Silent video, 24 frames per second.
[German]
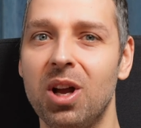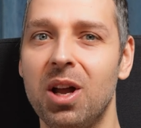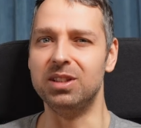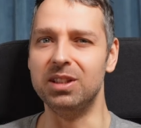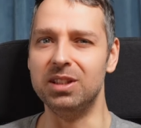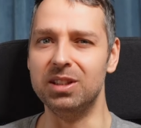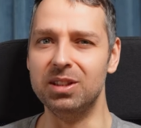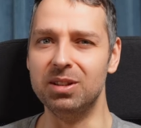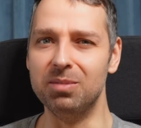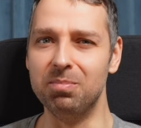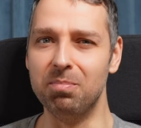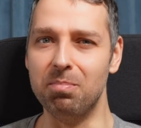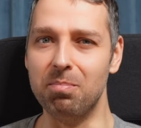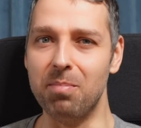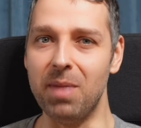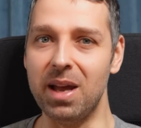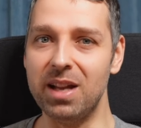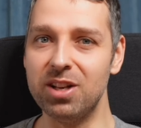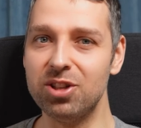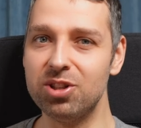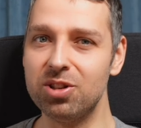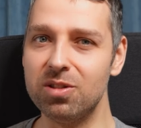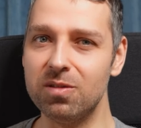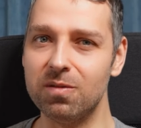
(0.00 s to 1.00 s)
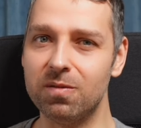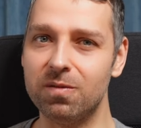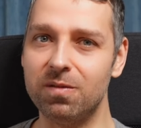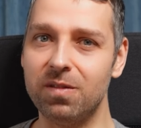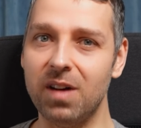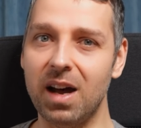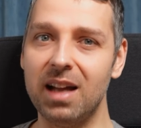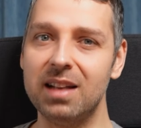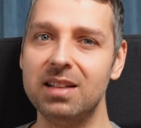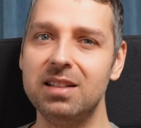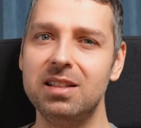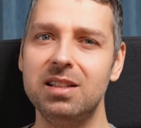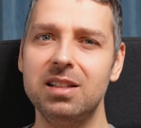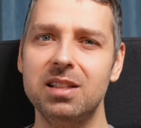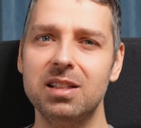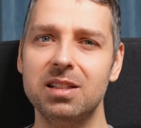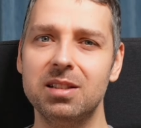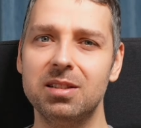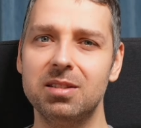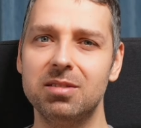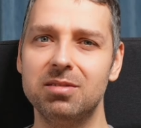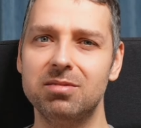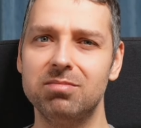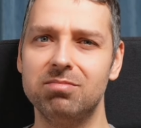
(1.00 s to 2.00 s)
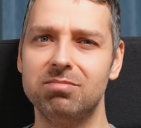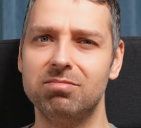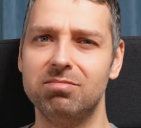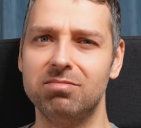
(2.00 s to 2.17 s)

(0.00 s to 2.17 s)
Die Menschen fahren hier